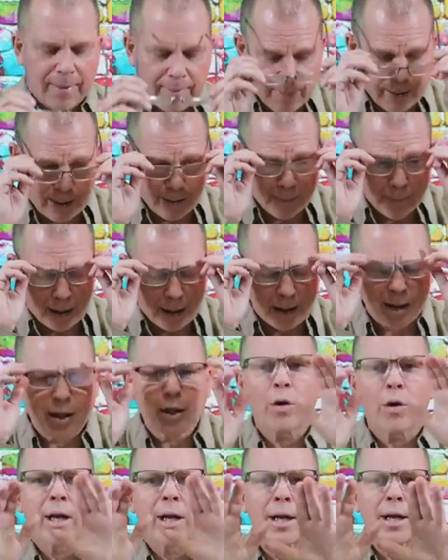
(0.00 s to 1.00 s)
Mira, mira,
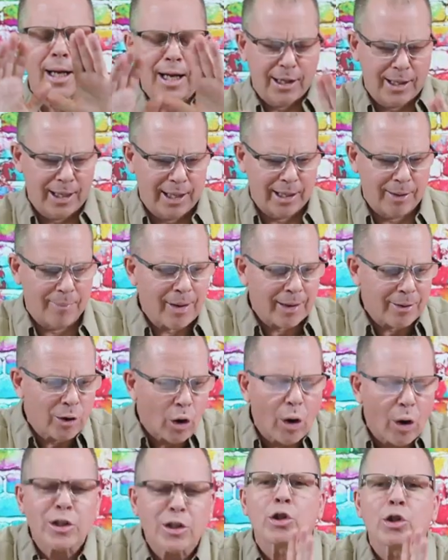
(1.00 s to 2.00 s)
yo quiero que tiene.
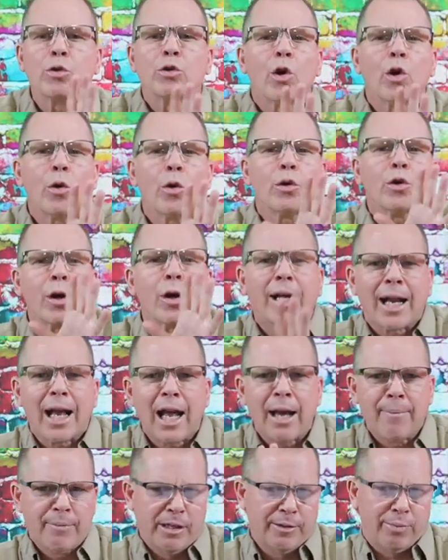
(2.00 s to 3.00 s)
No, es, no, no cree
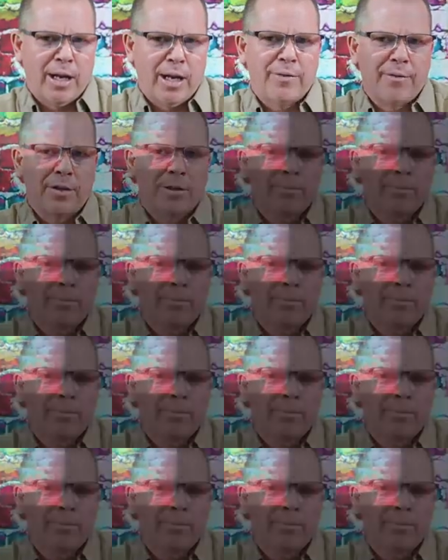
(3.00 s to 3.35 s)
en mis palabras.